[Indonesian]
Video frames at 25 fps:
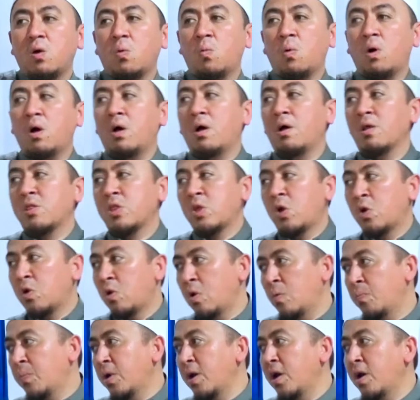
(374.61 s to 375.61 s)
wa
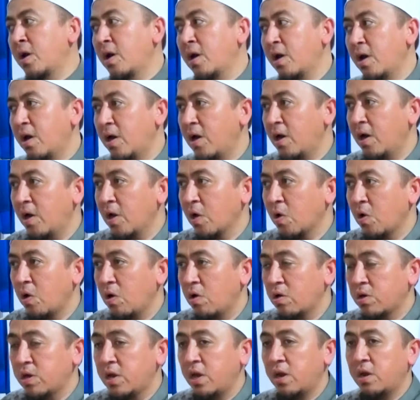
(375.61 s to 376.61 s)
taraba
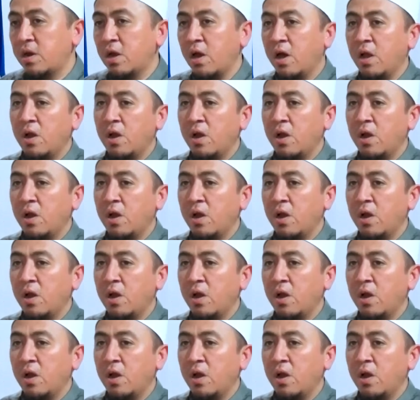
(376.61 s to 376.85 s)
godan